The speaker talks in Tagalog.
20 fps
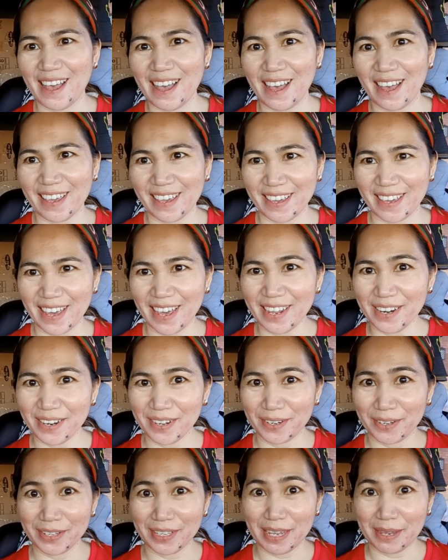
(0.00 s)
Ayan,
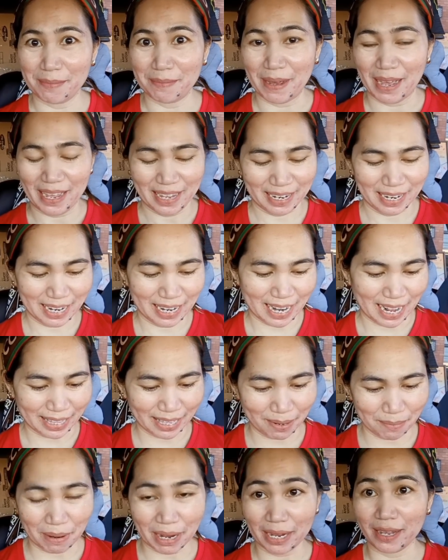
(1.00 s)
o oh, diba? Hindi
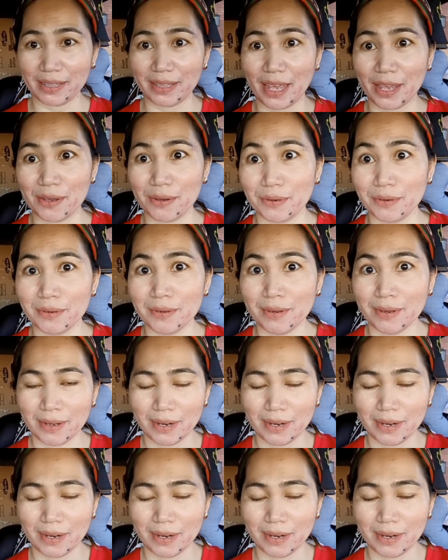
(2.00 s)
natin makita yung